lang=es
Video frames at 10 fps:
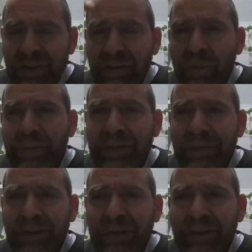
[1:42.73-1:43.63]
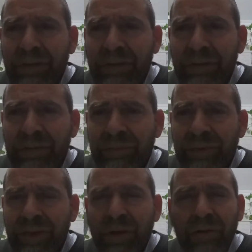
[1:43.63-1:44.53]
y en su pensamiento.
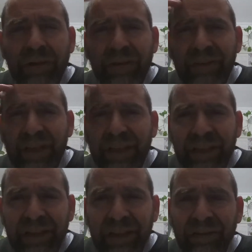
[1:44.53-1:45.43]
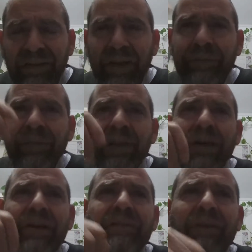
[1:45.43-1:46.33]
Llegó a un nivel increíble. Y
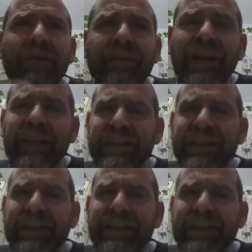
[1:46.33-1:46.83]
ahora vamos a ver la